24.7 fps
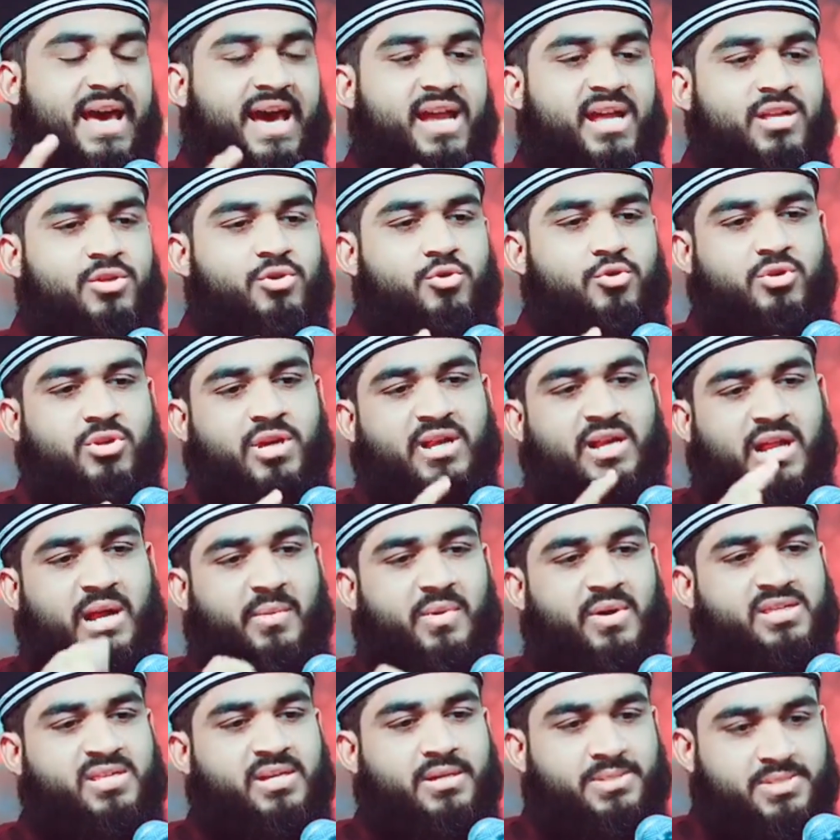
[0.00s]
তাহাজুদের
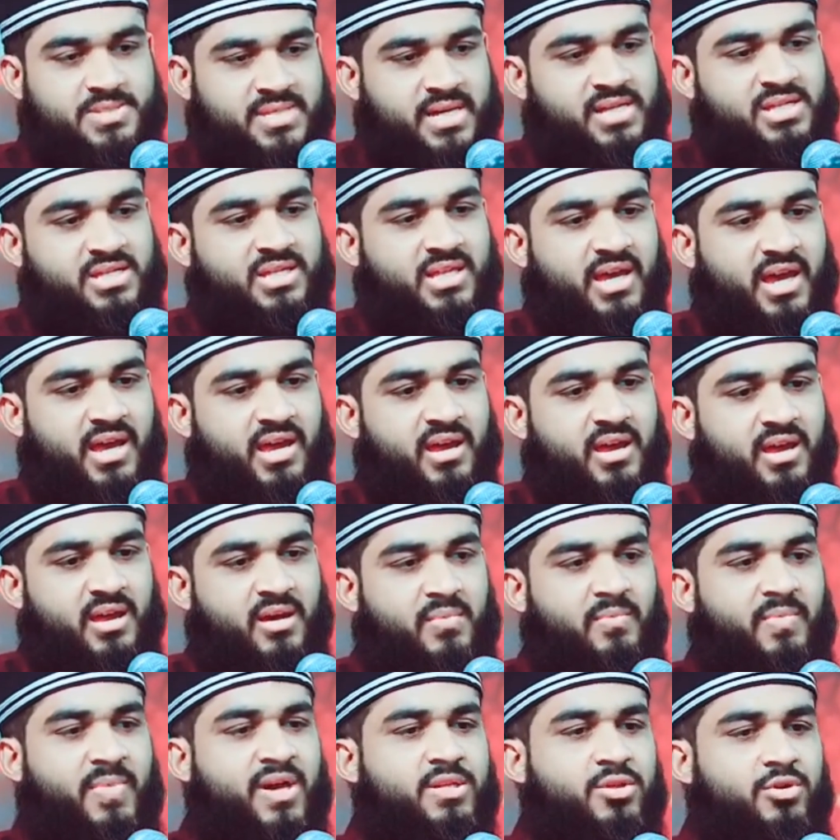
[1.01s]
নামাজের সেজদায়
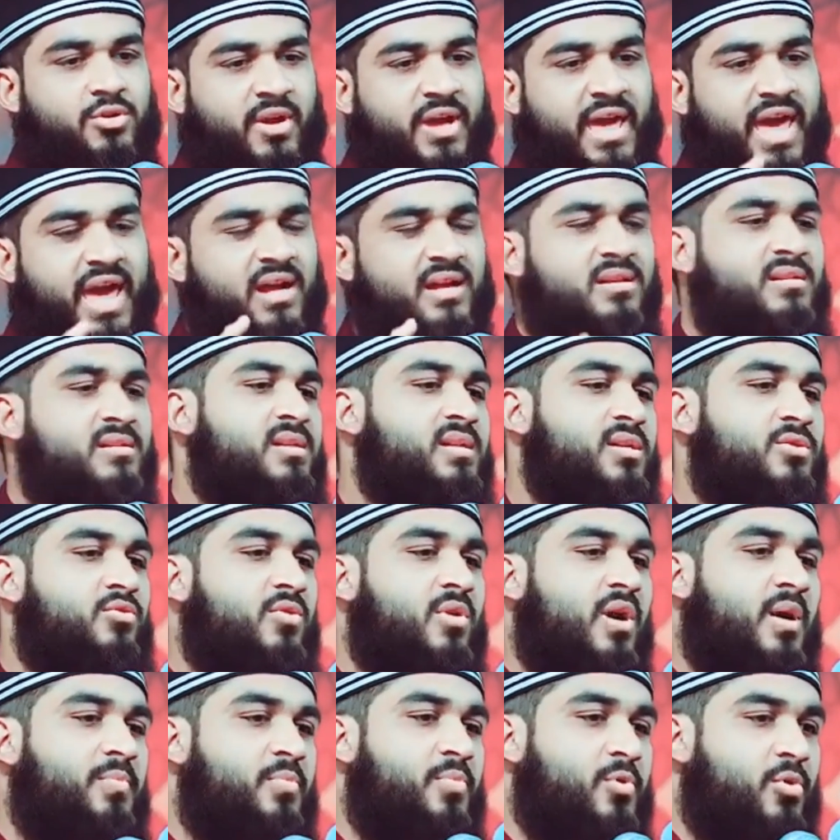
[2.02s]
মাত্র একটি
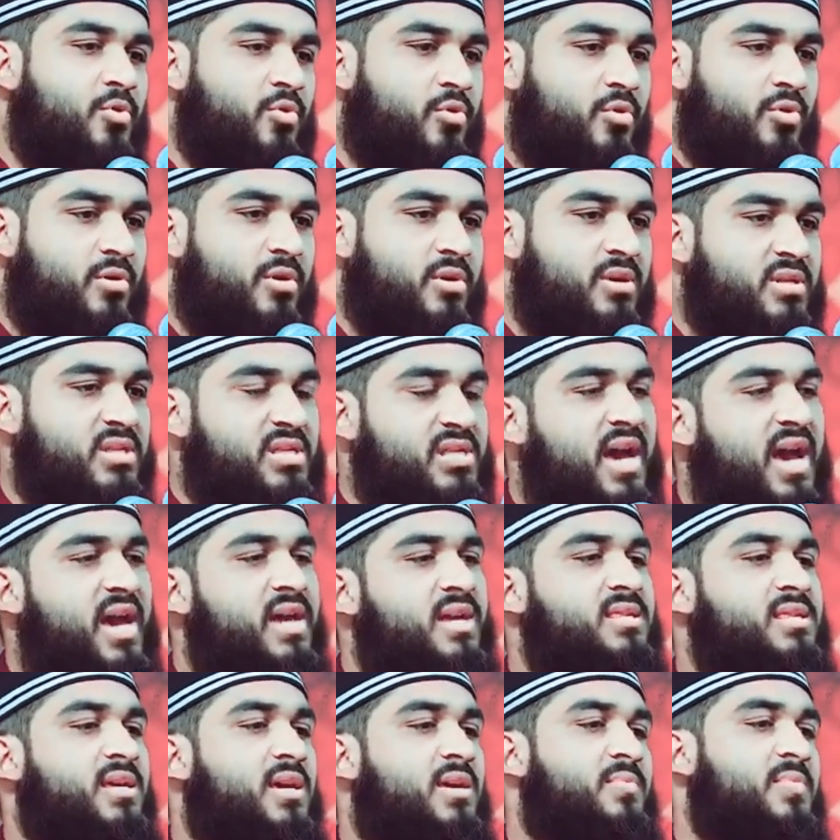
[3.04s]
দোয়া পড়ুন যা
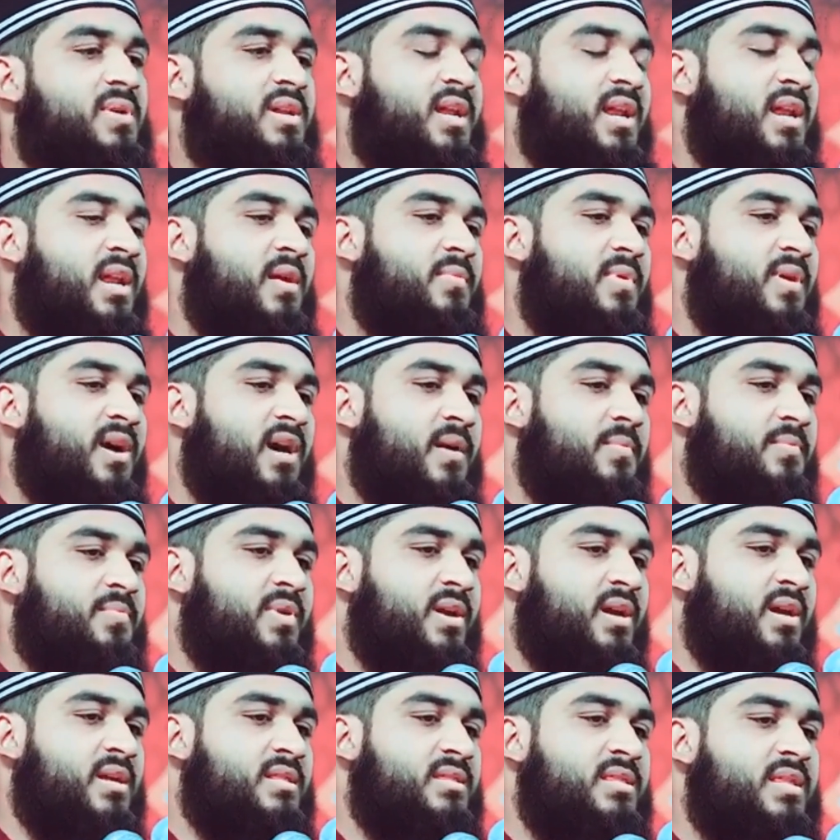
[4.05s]
চাইবেন আল্লাহ
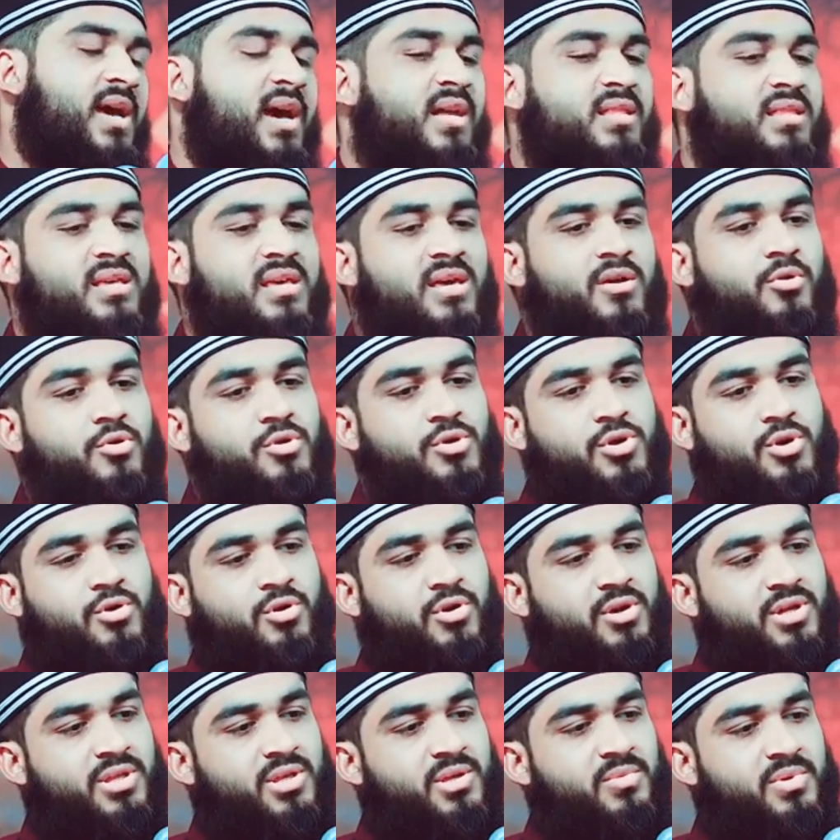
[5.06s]
আপনাকে তা দিয়ে খুশি
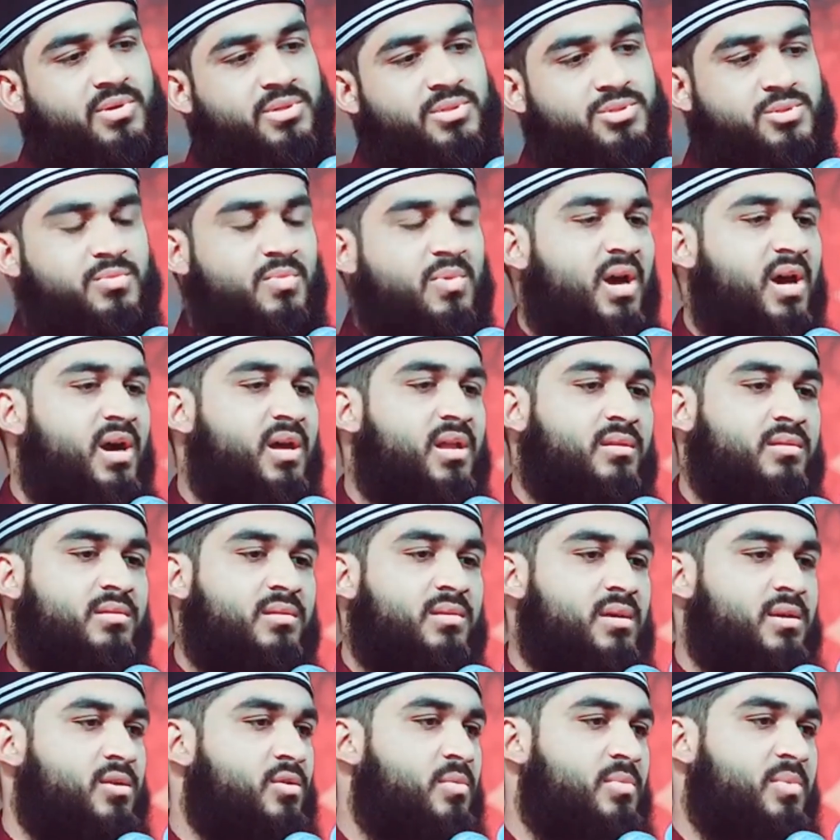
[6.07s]
করে দেবেন সুবাহান
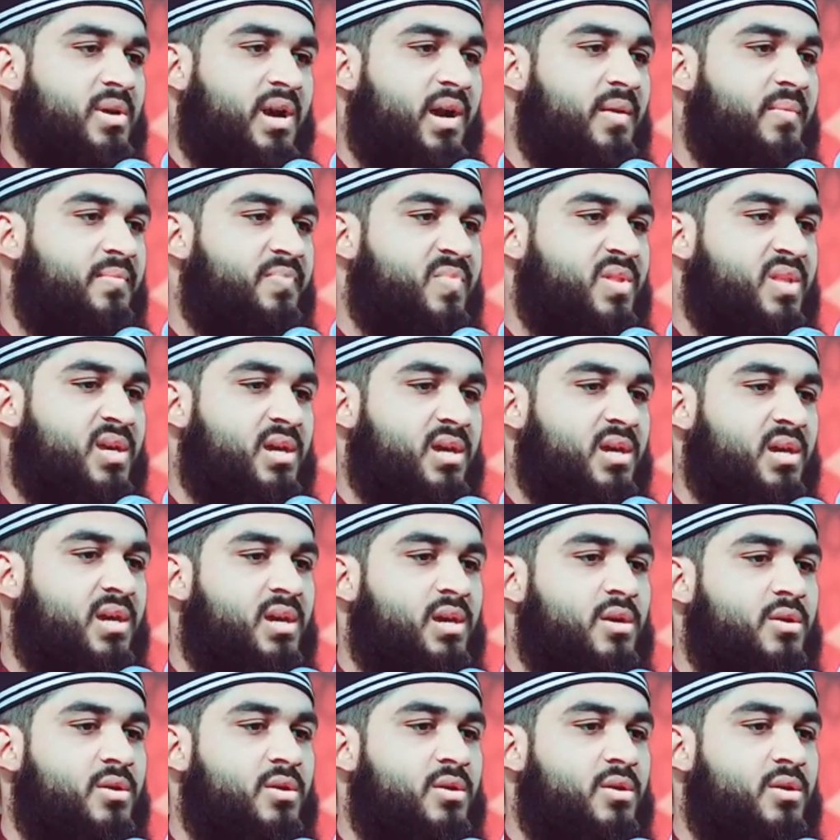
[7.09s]
আল্লাহ হামদিহি